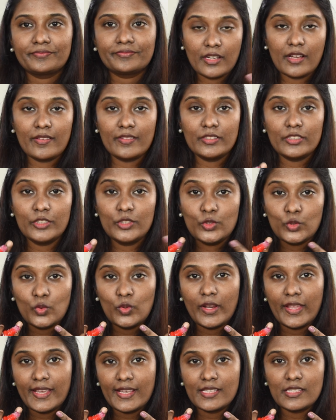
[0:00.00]
நான் வந்து டூ
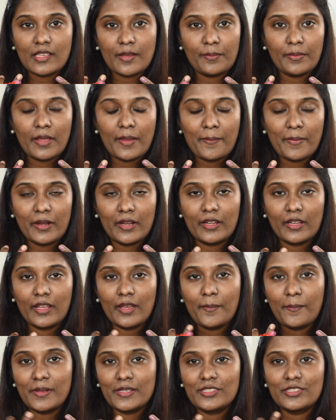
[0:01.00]
லேயர்ஸ் அப்ளை
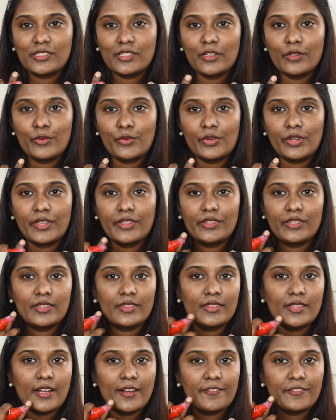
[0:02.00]
பண்ணிட்டேன் பட் ஸ்டில் கூட இது
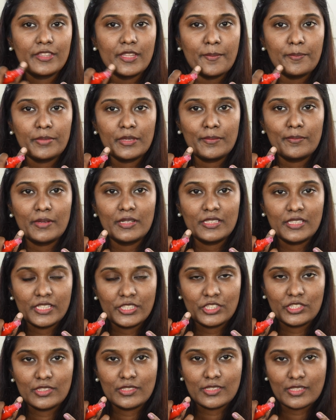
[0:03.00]
இந்த அளவு தான்
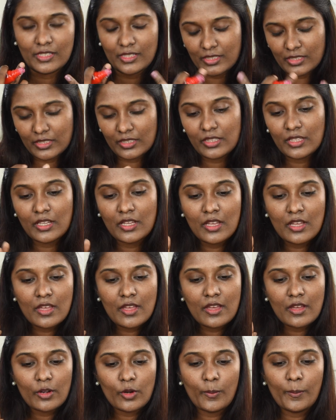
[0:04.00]
பிக்மெண்டேஷன் இருக்குது
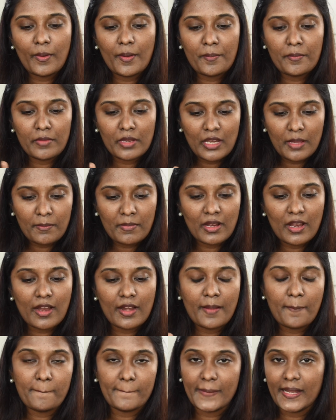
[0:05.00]
ரொம்ப
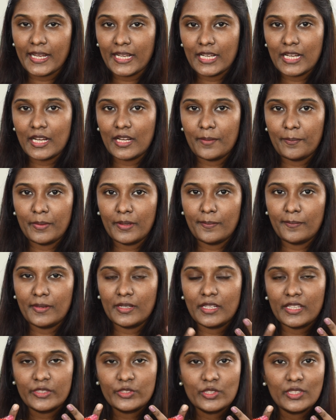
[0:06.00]
மினிமலான மைல்டான
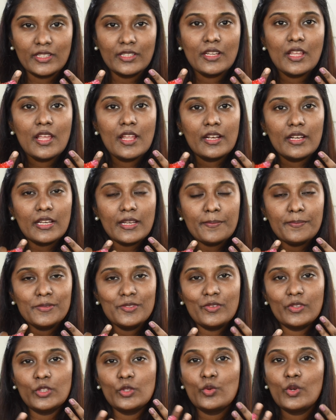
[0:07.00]
பிக்மெண்டேஷன்
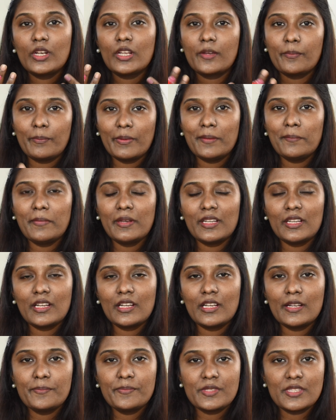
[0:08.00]
லிப்ஸ் வந்து உங்களுக்கு
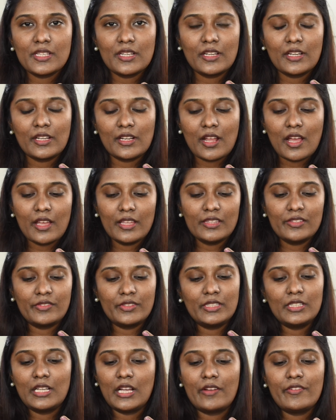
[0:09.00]
பிக்மெண்டட் லிப்ஸ் இருக்குன்னா இது
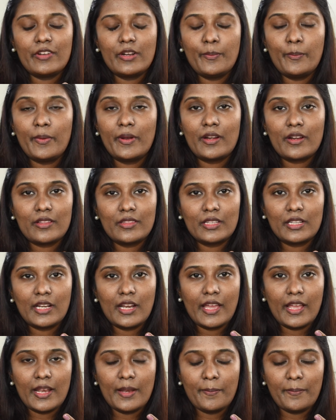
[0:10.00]
வந்து கவர் அப்
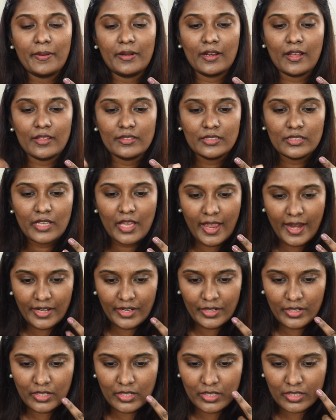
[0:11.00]
பண்ணுறதுக்குலாம் ஹெல்ப் பண்ணாது
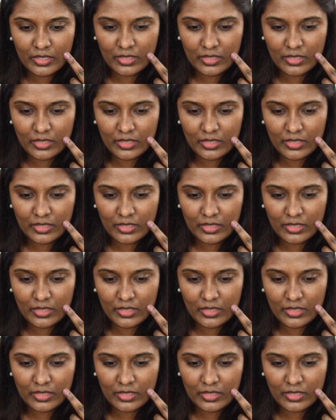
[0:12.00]
அண்ட்